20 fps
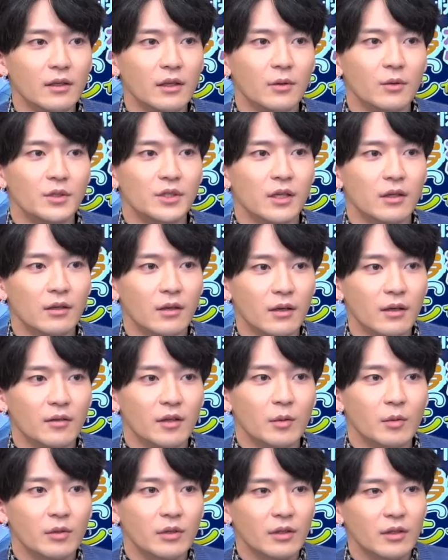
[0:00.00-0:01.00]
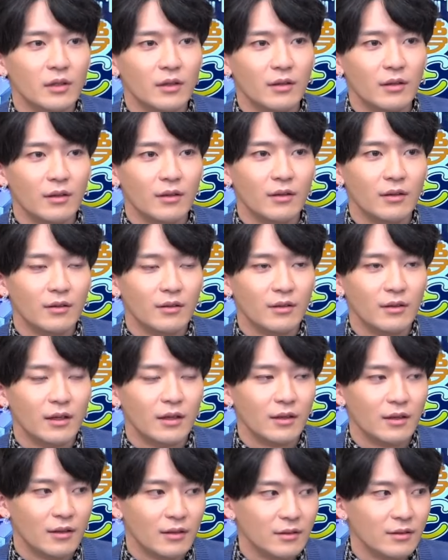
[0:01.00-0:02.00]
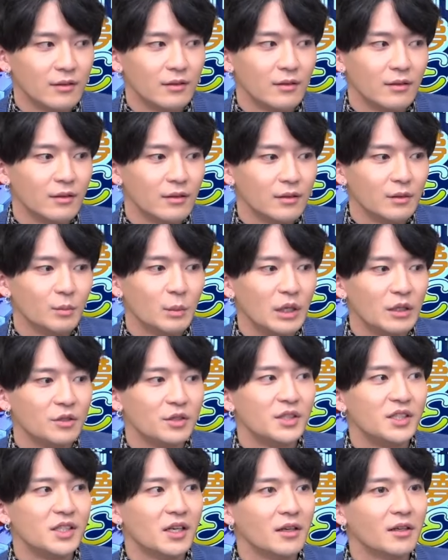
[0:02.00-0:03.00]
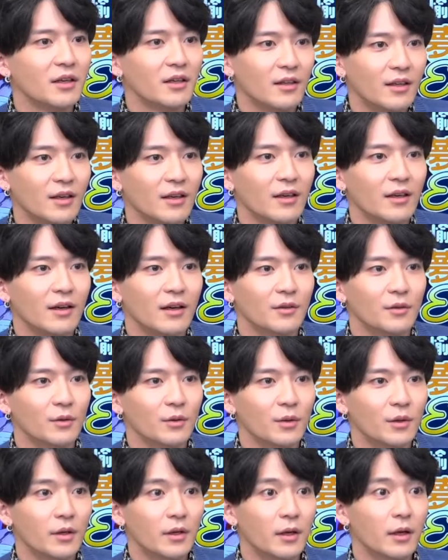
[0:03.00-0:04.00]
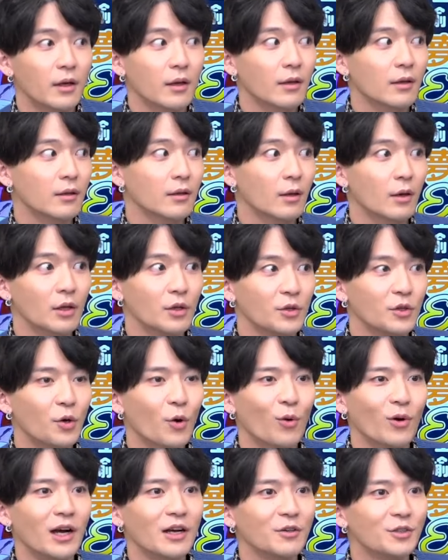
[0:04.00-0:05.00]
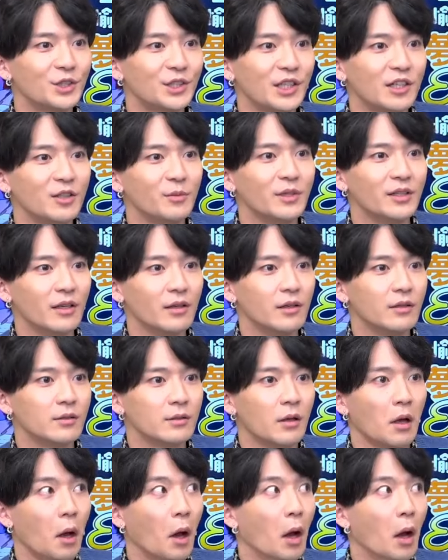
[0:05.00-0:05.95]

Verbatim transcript: 猫ちゃんが多分なんか、まあ、口開けてあのあの驚愕してるみたいなやつ